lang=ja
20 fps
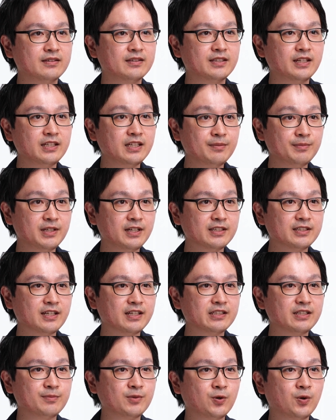是非皆
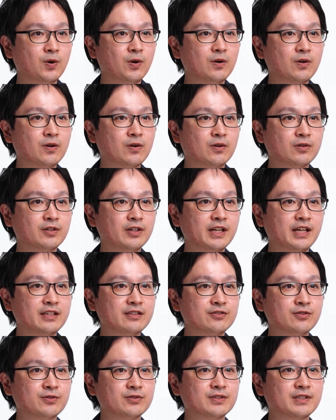さんにもこの
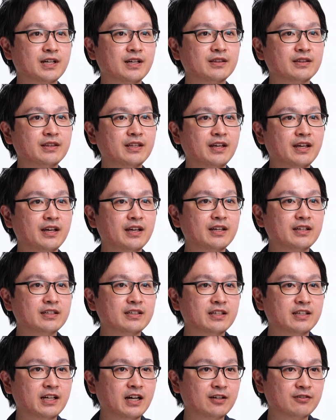レンズを使って
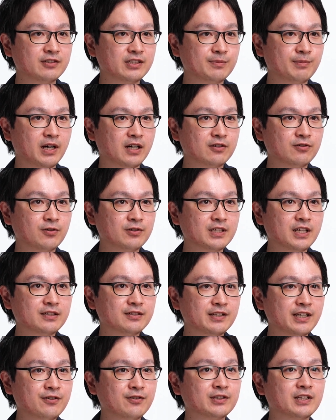気軽にマクロ
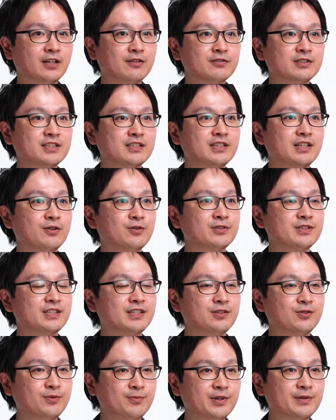撮影を楽しんでほ
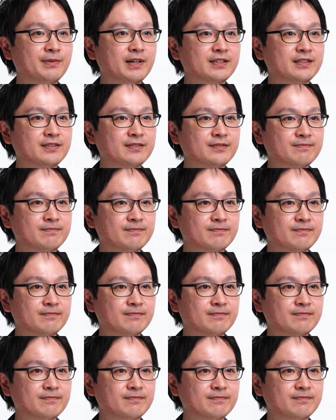しいと思います